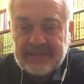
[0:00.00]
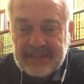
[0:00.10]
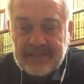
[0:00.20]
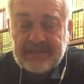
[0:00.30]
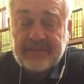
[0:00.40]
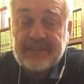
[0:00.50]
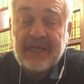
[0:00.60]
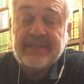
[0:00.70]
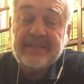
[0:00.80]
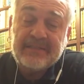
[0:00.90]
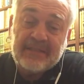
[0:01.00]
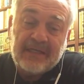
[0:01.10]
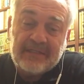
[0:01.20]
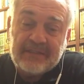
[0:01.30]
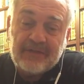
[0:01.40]
yer kendi
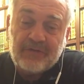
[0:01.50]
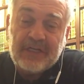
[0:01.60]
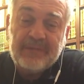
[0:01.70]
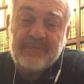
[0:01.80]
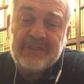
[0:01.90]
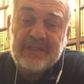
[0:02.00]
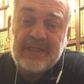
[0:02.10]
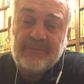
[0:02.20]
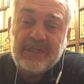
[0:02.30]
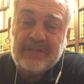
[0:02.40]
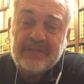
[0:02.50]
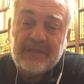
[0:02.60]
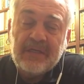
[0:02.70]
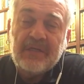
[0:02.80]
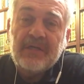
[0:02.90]
iddialarına göre İbn Teymiye'dir
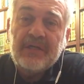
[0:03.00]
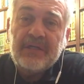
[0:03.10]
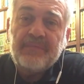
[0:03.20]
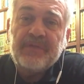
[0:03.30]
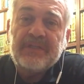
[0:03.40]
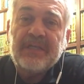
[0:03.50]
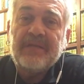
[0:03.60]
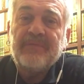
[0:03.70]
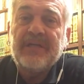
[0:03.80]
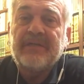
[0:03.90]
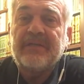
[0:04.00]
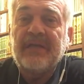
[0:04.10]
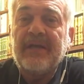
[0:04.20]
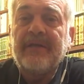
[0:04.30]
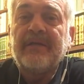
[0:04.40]
İbn Teymiye'nin
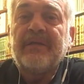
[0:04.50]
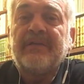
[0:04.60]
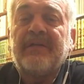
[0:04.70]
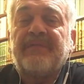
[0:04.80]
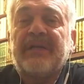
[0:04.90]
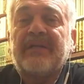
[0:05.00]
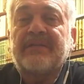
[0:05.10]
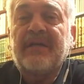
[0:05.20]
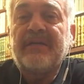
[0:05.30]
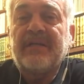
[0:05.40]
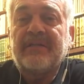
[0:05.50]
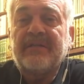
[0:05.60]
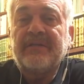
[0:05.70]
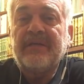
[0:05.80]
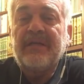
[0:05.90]
de referans
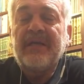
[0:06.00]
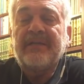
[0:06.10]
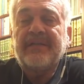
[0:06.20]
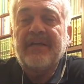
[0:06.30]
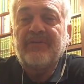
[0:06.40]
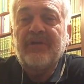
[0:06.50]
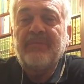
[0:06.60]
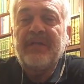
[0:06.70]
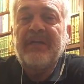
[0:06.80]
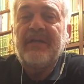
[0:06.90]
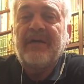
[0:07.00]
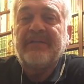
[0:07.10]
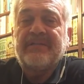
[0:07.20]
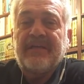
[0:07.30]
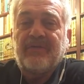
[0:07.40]
kaynakları erken dönem ehli
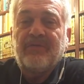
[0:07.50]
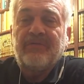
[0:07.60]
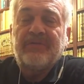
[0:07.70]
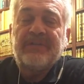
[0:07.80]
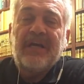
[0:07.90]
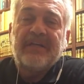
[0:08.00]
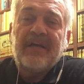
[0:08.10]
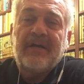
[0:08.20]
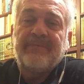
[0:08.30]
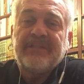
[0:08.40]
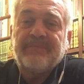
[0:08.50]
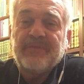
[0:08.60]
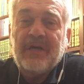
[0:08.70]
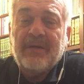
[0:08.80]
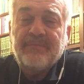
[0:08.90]
hadis ekolüdür. Yani Ahmed
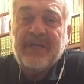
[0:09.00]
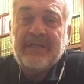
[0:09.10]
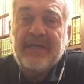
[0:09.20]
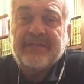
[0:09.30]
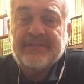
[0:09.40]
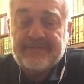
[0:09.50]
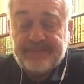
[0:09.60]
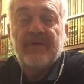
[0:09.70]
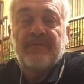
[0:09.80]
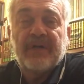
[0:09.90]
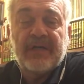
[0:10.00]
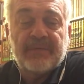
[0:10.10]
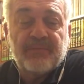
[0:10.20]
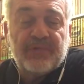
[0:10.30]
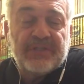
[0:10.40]
İbn Hanbeller.
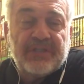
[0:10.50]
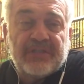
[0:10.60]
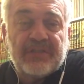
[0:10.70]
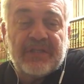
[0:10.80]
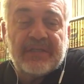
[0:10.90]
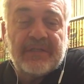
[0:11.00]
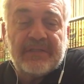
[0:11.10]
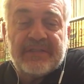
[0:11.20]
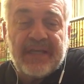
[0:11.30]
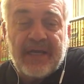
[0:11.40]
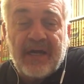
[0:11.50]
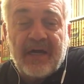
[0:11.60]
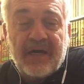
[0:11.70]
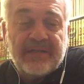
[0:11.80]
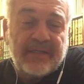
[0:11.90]
Fakat bu ışıkçıların
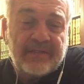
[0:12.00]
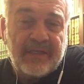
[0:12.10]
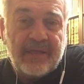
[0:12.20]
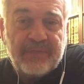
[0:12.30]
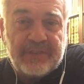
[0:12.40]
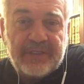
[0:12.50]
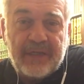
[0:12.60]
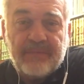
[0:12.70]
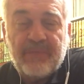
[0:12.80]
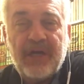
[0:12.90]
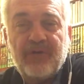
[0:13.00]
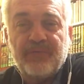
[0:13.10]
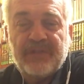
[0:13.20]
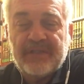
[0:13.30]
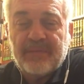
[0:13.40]
Seadeti Ebediye
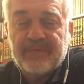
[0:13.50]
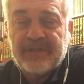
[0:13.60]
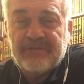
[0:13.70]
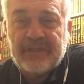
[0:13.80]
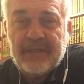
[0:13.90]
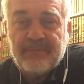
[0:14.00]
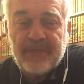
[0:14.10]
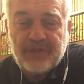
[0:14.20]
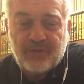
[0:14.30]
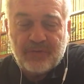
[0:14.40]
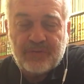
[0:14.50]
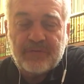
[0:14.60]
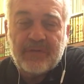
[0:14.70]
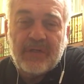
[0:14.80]
malum kitapları var ya meşhur.